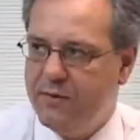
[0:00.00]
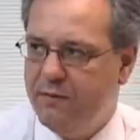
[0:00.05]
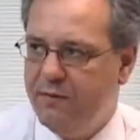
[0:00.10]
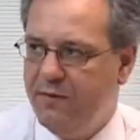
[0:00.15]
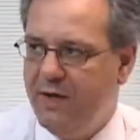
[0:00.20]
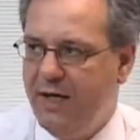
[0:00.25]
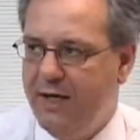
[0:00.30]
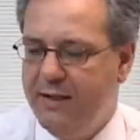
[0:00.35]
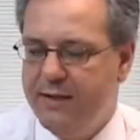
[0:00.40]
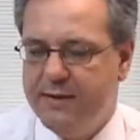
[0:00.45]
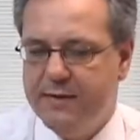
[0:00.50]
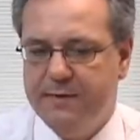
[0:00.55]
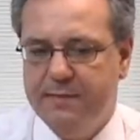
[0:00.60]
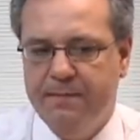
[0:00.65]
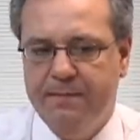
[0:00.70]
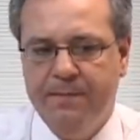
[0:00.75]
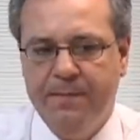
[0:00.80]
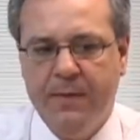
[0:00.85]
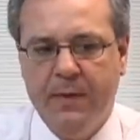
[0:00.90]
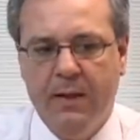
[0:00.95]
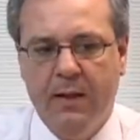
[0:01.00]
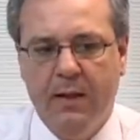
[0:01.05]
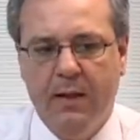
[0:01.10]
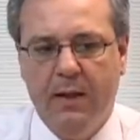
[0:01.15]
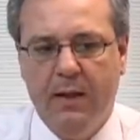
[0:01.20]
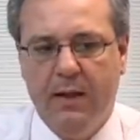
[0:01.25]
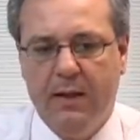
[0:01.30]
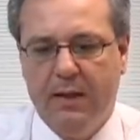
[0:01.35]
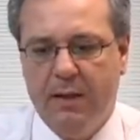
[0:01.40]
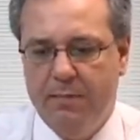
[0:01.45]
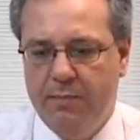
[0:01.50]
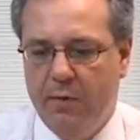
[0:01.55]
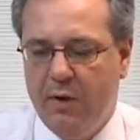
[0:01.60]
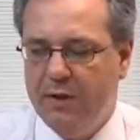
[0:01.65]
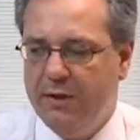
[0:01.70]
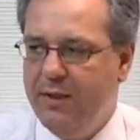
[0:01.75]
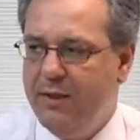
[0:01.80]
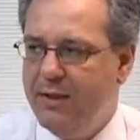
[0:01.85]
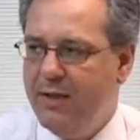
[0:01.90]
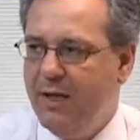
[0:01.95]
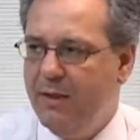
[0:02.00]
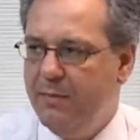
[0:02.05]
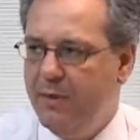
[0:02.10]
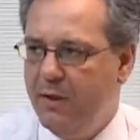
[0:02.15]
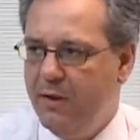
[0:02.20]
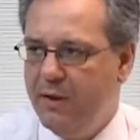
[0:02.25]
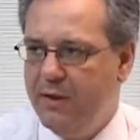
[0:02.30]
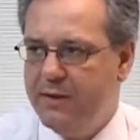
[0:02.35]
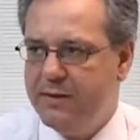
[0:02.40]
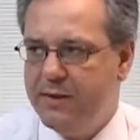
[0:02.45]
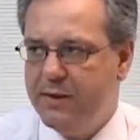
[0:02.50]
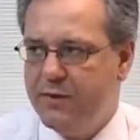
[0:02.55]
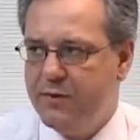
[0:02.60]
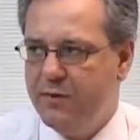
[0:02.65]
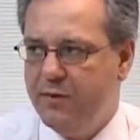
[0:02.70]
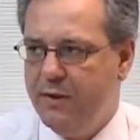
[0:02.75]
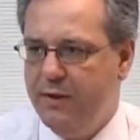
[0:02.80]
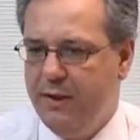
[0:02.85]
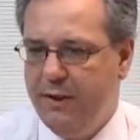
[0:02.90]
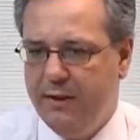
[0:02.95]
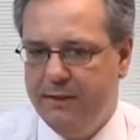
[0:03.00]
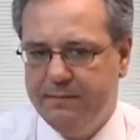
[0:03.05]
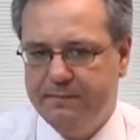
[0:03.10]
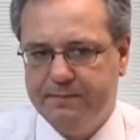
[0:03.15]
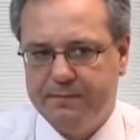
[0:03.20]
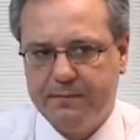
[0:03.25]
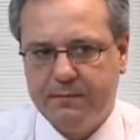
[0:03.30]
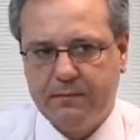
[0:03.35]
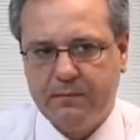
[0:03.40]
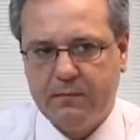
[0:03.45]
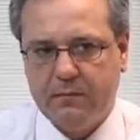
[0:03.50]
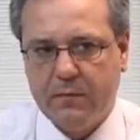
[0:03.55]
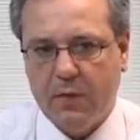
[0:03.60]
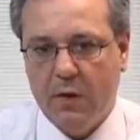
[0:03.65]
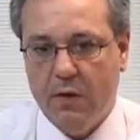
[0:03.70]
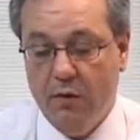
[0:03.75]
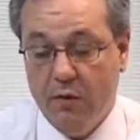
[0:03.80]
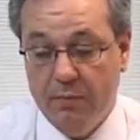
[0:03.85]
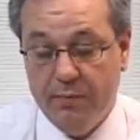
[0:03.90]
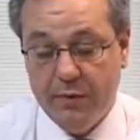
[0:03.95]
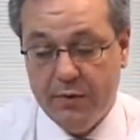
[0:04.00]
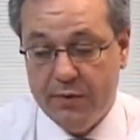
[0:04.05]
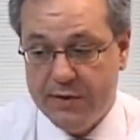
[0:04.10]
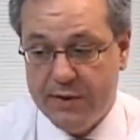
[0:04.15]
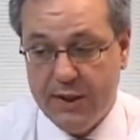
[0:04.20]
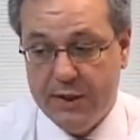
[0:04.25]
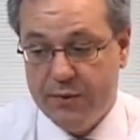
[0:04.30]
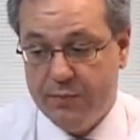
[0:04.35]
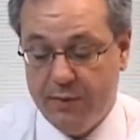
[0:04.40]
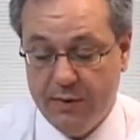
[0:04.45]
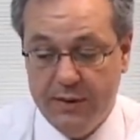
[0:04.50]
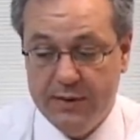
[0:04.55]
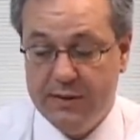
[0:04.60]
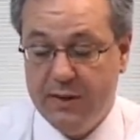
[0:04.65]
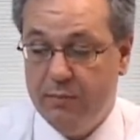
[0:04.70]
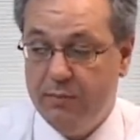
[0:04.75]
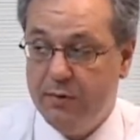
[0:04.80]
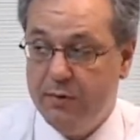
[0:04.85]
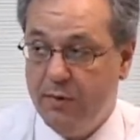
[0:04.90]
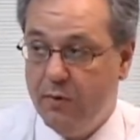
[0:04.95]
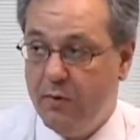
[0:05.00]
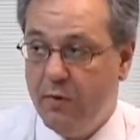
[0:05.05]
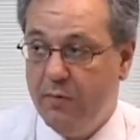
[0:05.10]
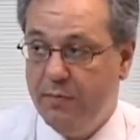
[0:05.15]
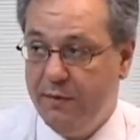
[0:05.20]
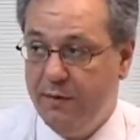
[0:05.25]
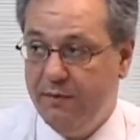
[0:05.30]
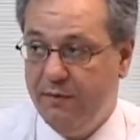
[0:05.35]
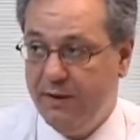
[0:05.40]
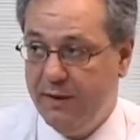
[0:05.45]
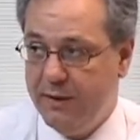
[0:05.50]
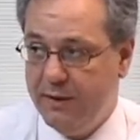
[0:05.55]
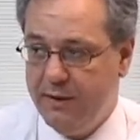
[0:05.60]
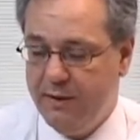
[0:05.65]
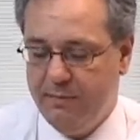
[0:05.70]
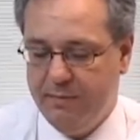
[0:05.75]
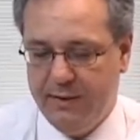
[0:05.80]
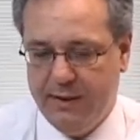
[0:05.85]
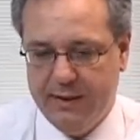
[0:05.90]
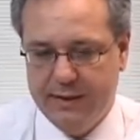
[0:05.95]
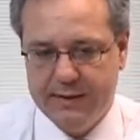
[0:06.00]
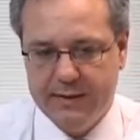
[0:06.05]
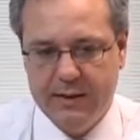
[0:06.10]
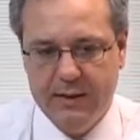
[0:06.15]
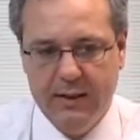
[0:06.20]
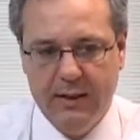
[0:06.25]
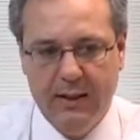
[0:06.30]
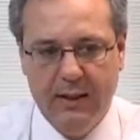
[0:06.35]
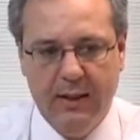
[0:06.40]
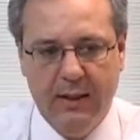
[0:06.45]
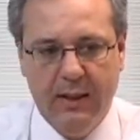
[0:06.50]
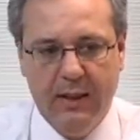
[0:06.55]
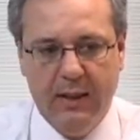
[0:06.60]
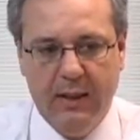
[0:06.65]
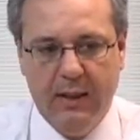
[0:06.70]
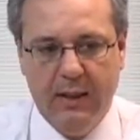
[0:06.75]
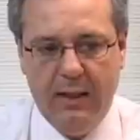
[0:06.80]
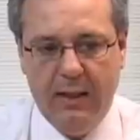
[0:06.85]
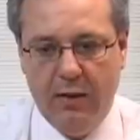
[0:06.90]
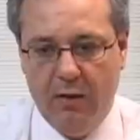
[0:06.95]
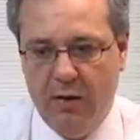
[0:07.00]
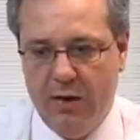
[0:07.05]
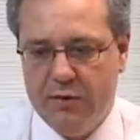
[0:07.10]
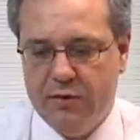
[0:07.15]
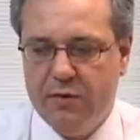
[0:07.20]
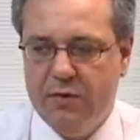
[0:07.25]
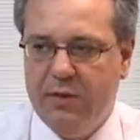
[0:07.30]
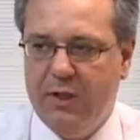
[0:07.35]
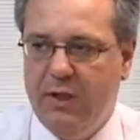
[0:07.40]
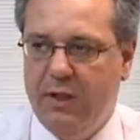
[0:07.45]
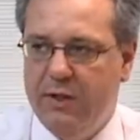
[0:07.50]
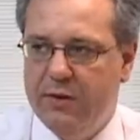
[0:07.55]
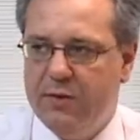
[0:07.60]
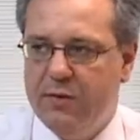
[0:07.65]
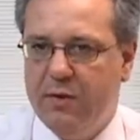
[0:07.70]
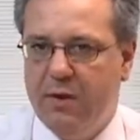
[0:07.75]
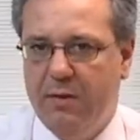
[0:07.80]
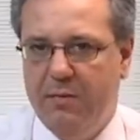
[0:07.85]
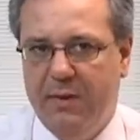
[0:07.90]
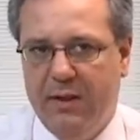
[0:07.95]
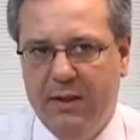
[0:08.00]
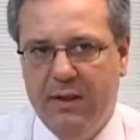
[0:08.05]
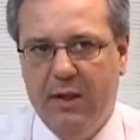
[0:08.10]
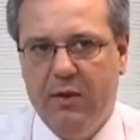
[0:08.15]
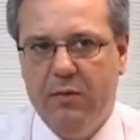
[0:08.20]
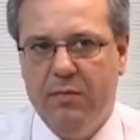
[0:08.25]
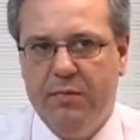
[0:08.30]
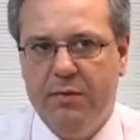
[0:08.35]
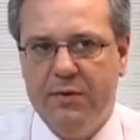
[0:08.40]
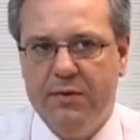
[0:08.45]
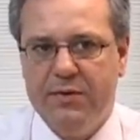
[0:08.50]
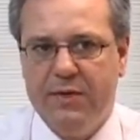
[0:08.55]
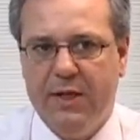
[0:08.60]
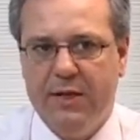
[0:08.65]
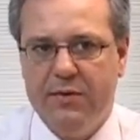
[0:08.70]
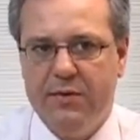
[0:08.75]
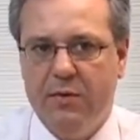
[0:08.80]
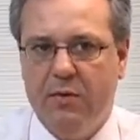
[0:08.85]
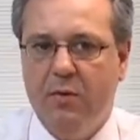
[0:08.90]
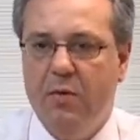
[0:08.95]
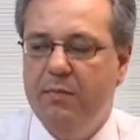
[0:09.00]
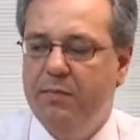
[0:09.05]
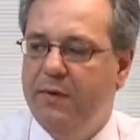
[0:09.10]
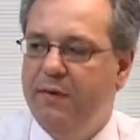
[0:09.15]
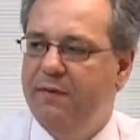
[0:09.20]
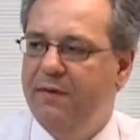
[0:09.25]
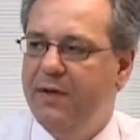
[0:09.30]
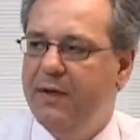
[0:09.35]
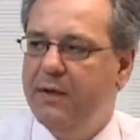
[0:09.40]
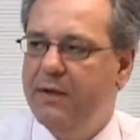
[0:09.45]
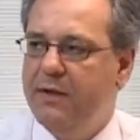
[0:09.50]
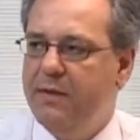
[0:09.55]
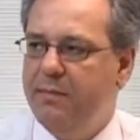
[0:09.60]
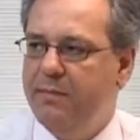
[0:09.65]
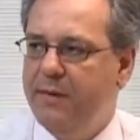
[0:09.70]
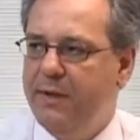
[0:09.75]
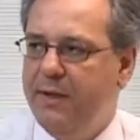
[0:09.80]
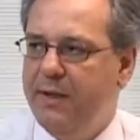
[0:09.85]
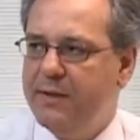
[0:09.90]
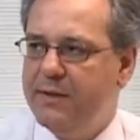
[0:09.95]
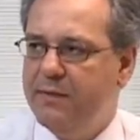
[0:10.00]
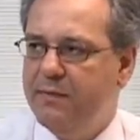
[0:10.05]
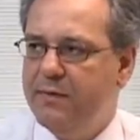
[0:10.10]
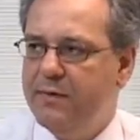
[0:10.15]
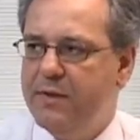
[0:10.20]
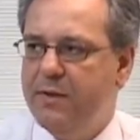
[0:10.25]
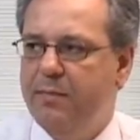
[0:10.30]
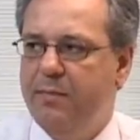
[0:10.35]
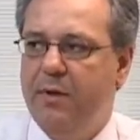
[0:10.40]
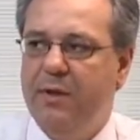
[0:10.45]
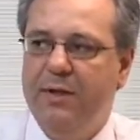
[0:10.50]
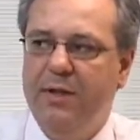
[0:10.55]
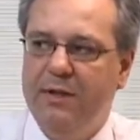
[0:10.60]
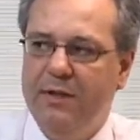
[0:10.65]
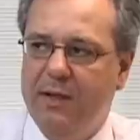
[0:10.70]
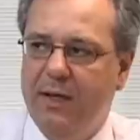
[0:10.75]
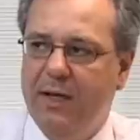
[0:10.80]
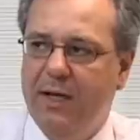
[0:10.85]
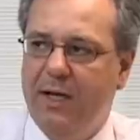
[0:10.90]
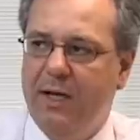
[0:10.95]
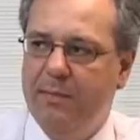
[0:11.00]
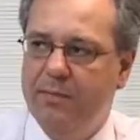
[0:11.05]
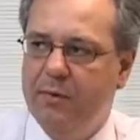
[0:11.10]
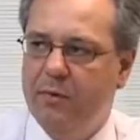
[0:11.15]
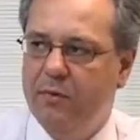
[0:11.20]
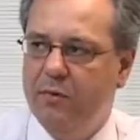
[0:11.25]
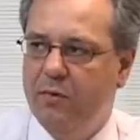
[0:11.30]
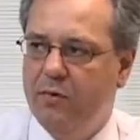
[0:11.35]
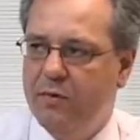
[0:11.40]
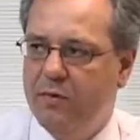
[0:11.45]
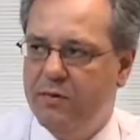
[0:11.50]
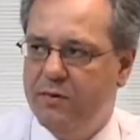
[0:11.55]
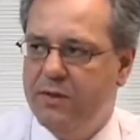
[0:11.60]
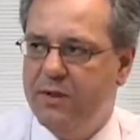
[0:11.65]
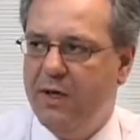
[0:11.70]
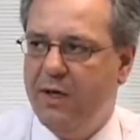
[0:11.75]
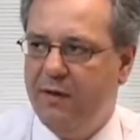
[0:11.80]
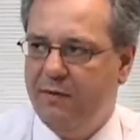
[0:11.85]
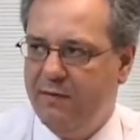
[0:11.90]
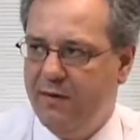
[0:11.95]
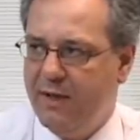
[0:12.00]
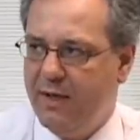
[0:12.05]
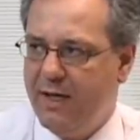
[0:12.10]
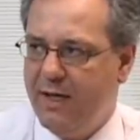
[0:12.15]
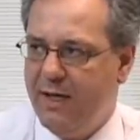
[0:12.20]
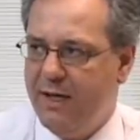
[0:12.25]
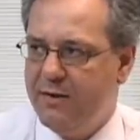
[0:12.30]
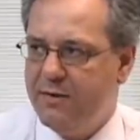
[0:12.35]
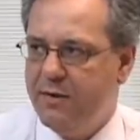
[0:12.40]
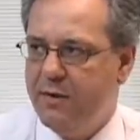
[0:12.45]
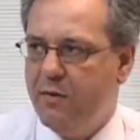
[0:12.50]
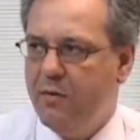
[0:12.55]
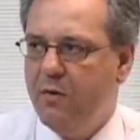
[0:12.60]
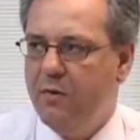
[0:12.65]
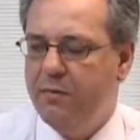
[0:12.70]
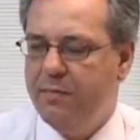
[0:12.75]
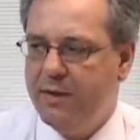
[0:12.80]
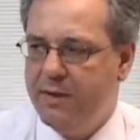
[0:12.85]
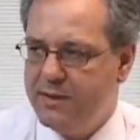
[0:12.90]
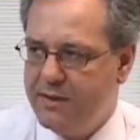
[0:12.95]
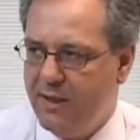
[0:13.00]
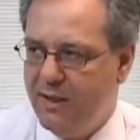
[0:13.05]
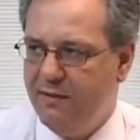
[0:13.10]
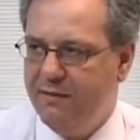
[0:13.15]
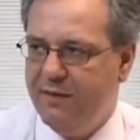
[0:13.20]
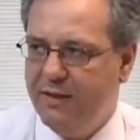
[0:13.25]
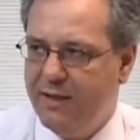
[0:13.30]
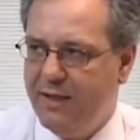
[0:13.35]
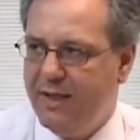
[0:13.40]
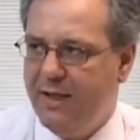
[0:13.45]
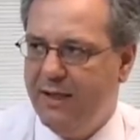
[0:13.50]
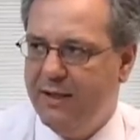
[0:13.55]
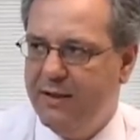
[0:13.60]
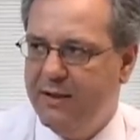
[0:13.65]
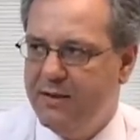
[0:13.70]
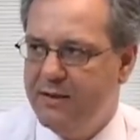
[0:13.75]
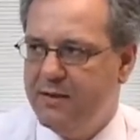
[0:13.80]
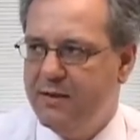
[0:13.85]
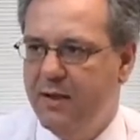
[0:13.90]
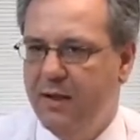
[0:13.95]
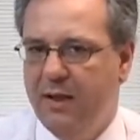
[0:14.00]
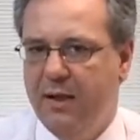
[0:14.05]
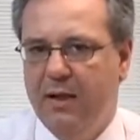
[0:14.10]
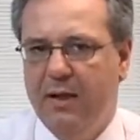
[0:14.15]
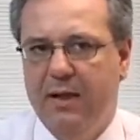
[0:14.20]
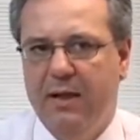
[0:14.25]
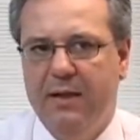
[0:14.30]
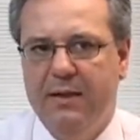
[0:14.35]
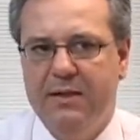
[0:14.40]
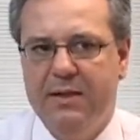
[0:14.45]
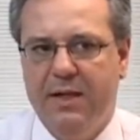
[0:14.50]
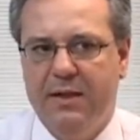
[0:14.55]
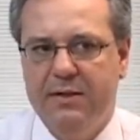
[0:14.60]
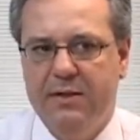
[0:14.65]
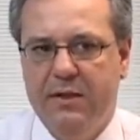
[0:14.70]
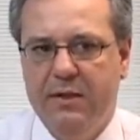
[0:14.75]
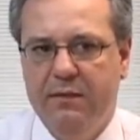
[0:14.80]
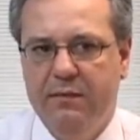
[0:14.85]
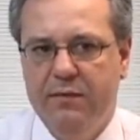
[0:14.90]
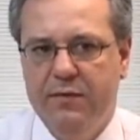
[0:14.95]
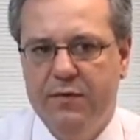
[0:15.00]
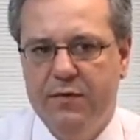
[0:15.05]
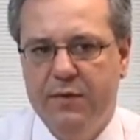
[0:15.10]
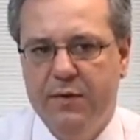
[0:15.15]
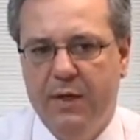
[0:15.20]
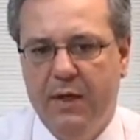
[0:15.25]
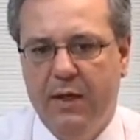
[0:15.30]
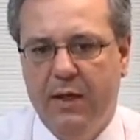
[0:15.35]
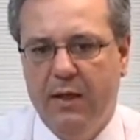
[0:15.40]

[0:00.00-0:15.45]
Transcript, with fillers: são várias, que podem dar melhor assessoria num processo, por exemplo, de compra e venda de empresa. É lógico que isso também, né, num processo de compra e venda de empresa, você pode atrelar produtos de alavancagem, compras alavancadas uh, de ativos,